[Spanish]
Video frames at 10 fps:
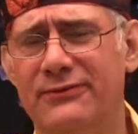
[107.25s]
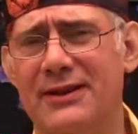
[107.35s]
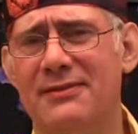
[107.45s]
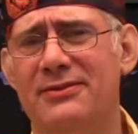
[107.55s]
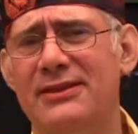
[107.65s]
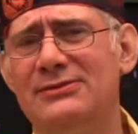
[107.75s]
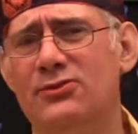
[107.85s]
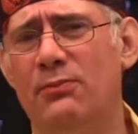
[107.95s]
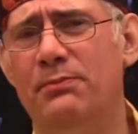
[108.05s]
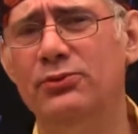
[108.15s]

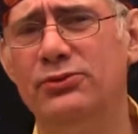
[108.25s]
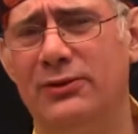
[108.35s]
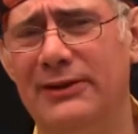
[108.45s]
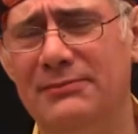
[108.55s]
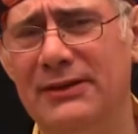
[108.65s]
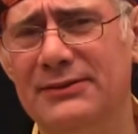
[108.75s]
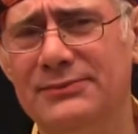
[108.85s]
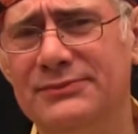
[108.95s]
Francisco.m